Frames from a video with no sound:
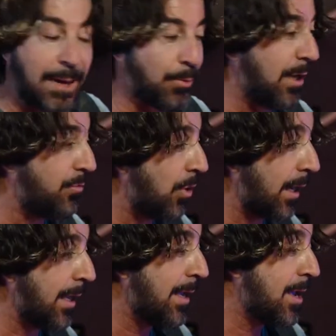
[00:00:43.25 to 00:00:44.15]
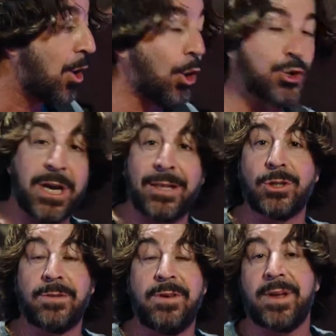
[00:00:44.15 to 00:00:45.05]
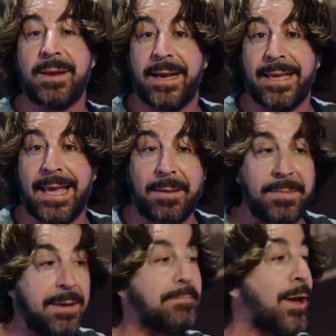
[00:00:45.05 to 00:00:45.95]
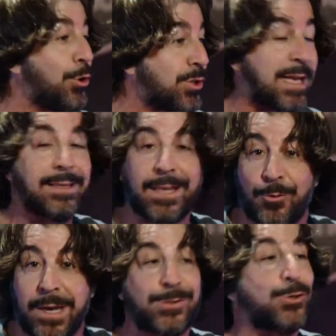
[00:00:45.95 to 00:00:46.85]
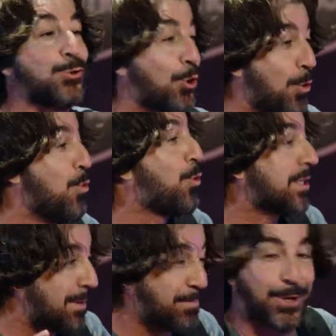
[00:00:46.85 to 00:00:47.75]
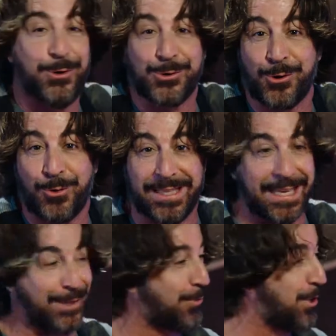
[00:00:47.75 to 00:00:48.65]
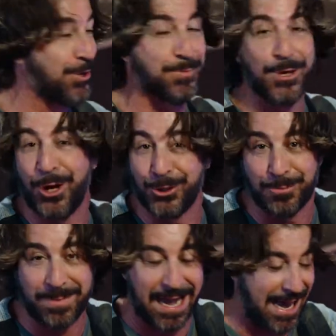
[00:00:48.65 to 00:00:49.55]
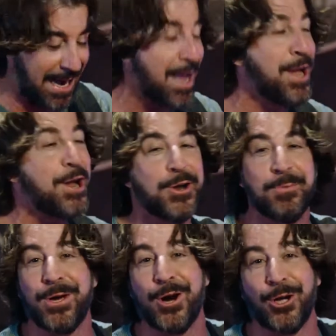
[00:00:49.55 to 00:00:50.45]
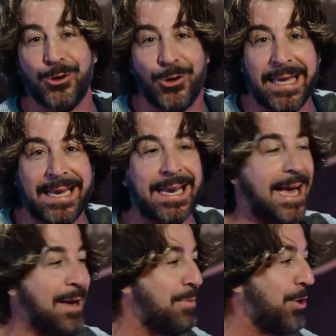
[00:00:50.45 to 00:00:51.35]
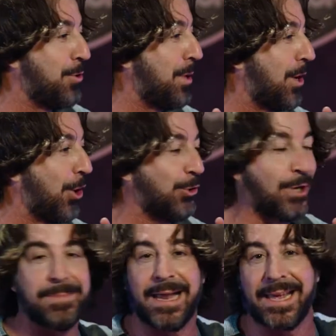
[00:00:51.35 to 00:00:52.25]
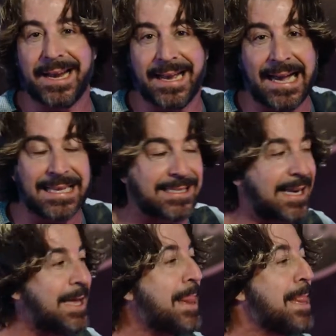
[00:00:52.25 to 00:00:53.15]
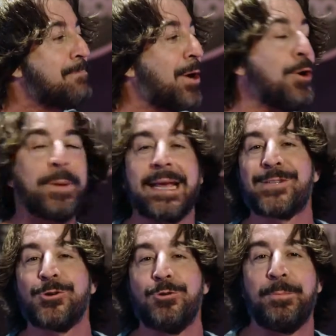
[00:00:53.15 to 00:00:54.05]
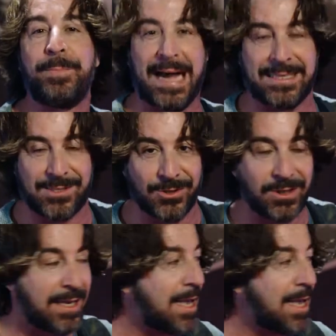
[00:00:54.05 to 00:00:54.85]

capolavori. Ho scelto di vivere a Miami, ma nonostante questo sono comunque sempre chiuso qua dentro, quindi non mi godo il mare, non mi godo i club, non mi godo le belle ragazze, ma non perché sono un pazzo,